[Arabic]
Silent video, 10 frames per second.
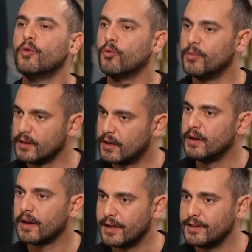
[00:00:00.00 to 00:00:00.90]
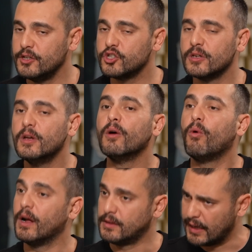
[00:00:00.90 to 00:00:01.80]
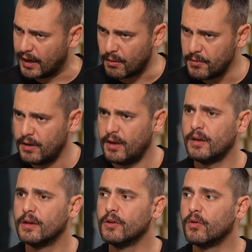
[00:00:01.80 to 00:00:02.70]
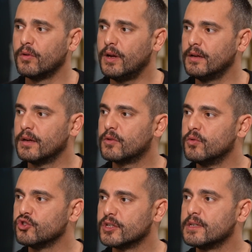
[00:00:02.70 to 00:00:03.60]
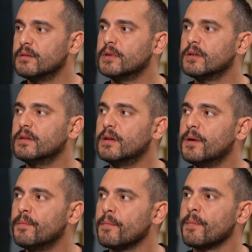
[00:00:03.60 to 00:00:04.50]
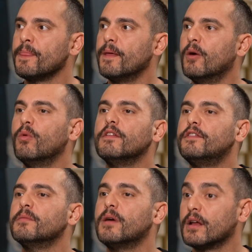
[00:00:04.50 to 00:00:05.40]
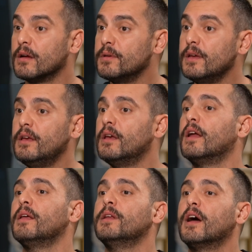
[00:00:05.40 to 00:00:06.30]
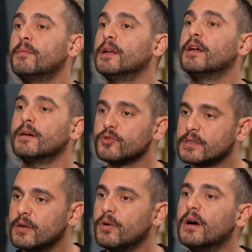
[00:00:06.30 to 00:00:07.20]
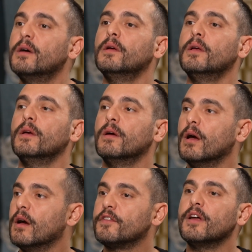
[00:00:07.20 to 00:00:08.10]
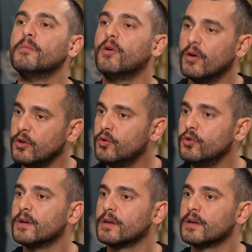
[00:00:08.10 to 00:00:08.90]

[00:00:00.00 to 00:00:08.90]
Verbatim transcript: ومن كل الخليج وحتى العالميين انه نحن نكون جزء من اول فيلم عربي يعني بينعمل على مستوى افلام هوليوود